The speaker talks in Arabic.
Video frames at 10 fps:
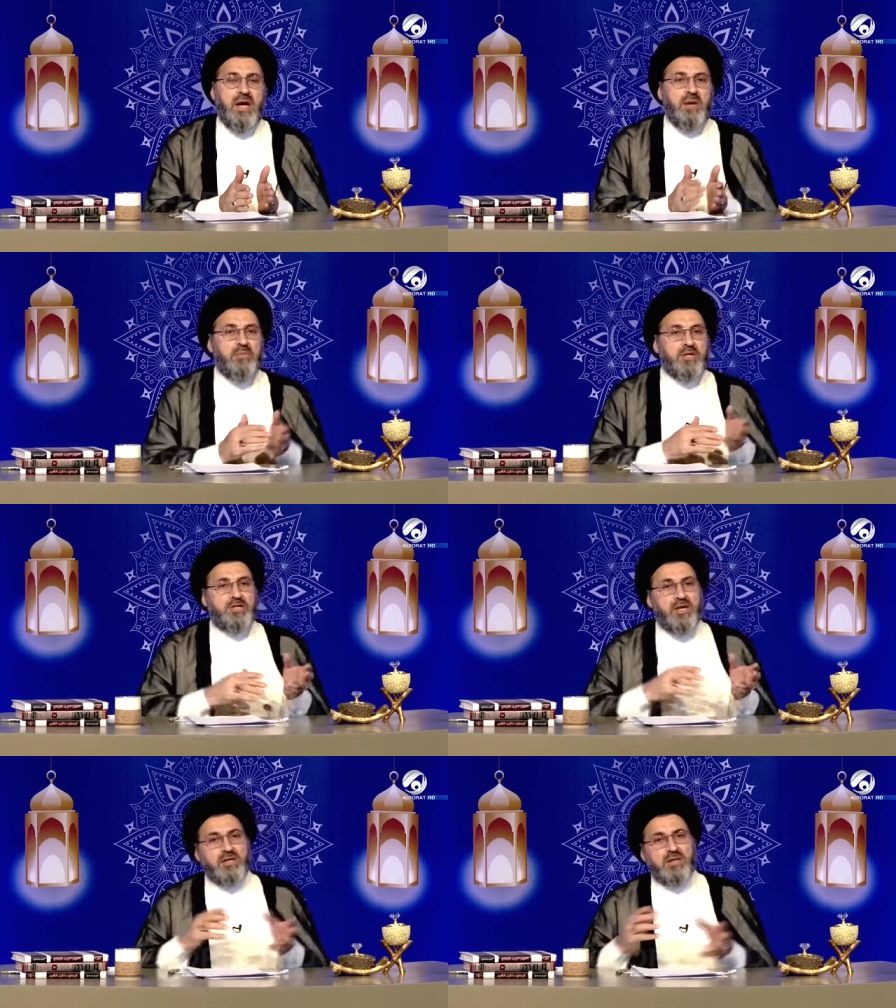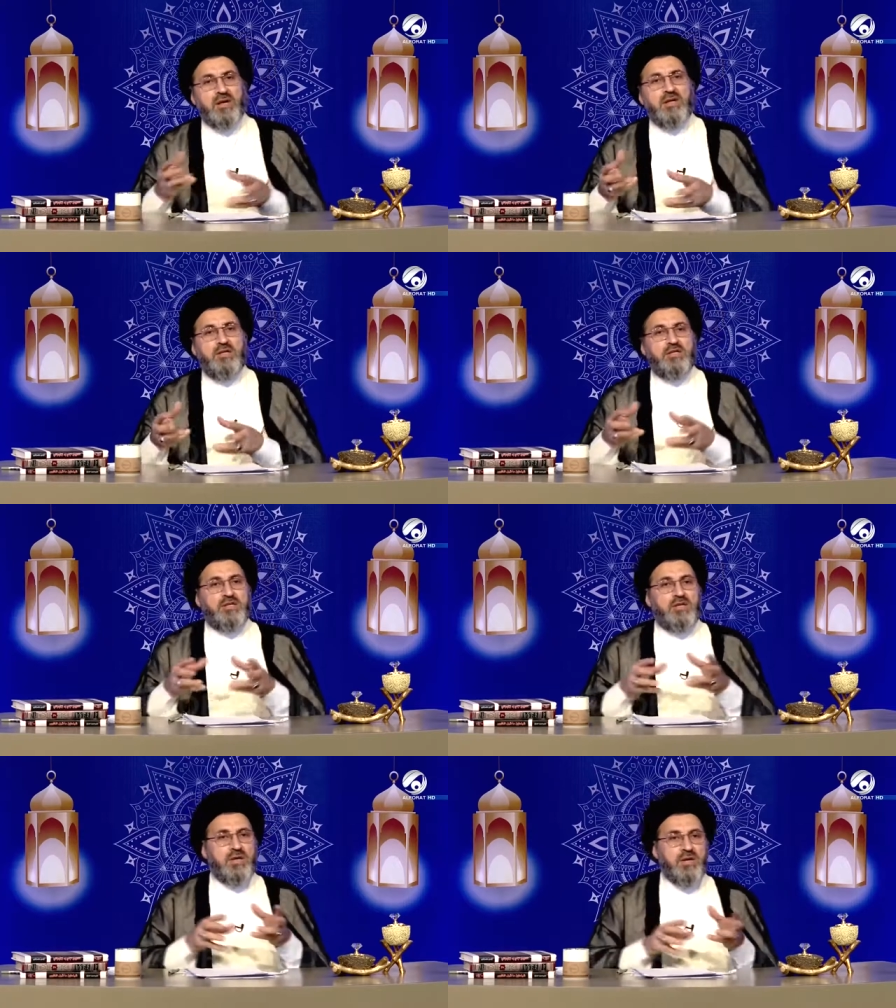أما الشيطان
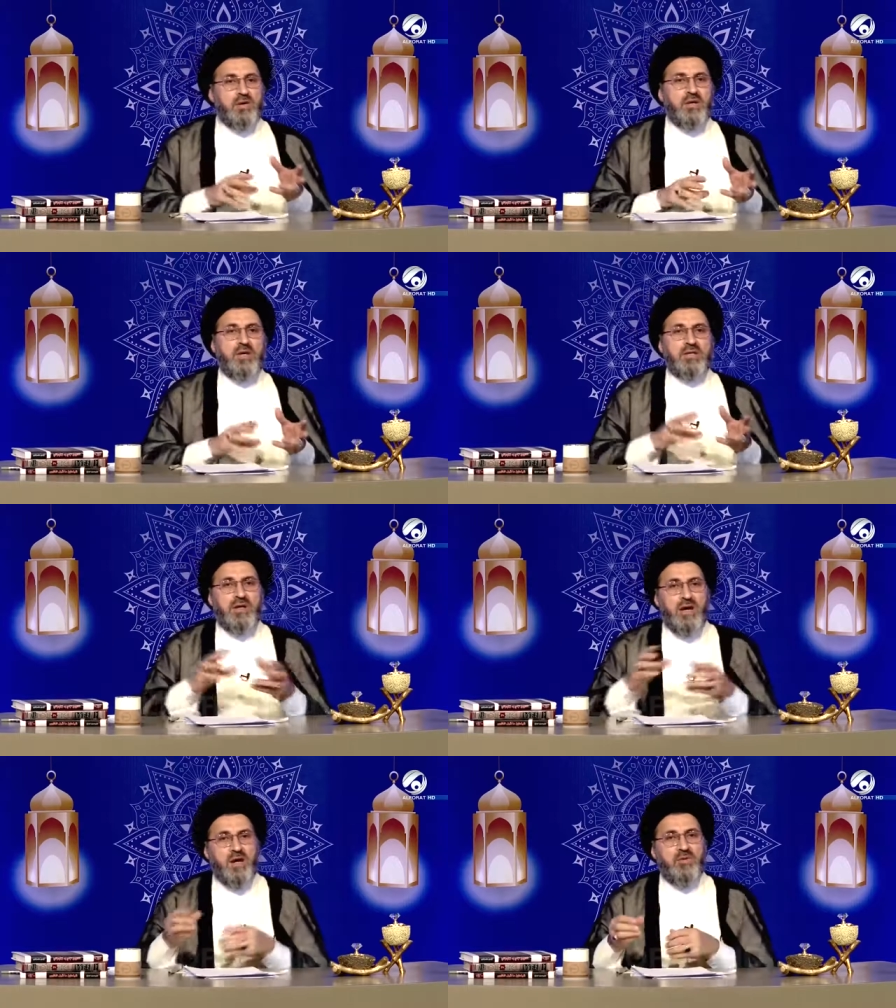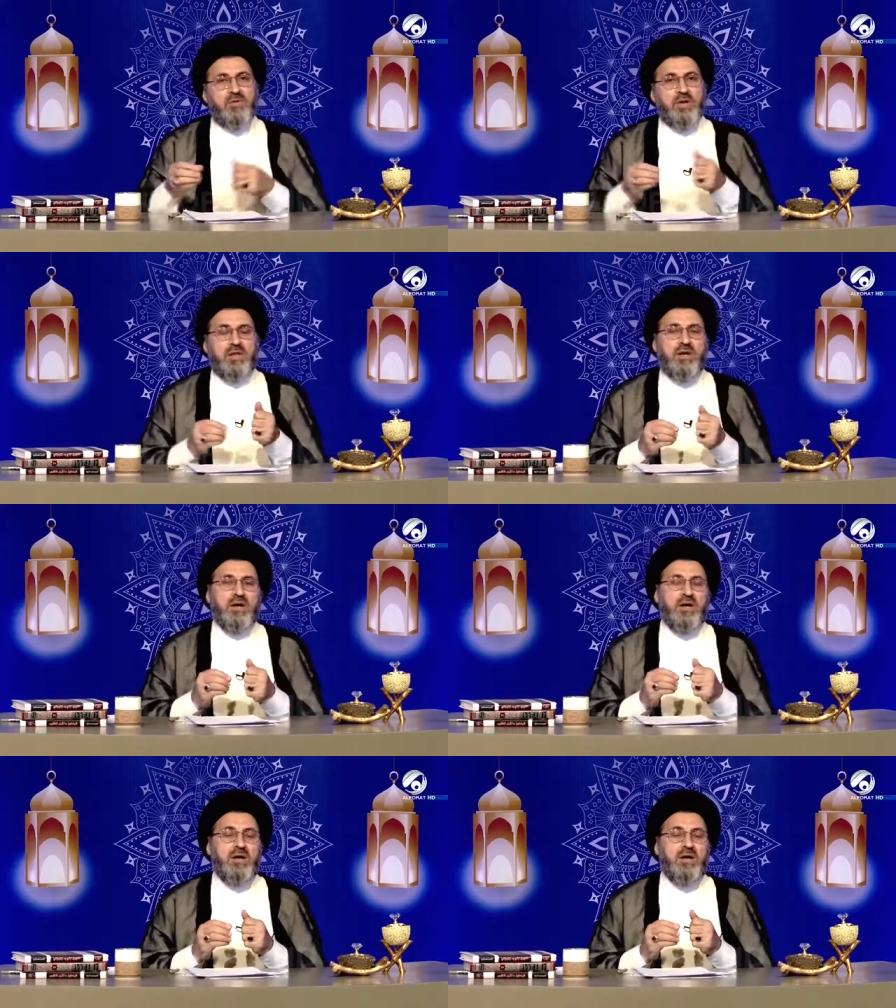يجي يغرنا تعالوا كذا